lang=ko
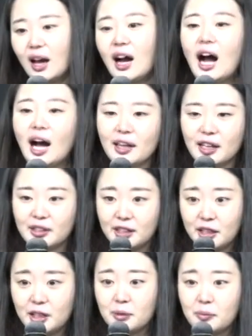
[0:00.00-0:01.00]

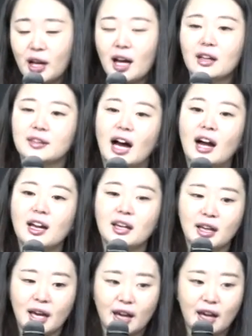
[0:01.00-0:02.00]
하나님
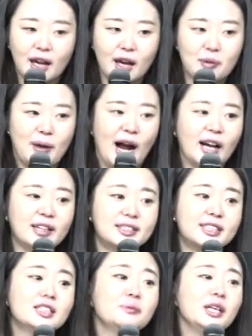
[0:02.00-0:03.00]
나에게
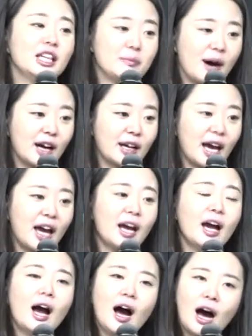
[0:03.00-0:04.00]
말씀이 임하게
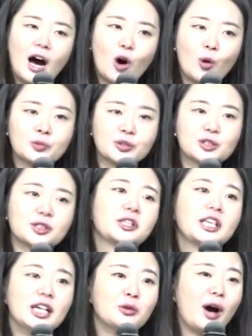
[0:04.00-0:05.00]
하옵소서
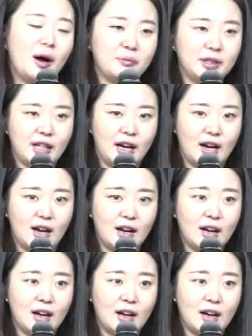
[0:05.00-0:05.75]
기도합니다.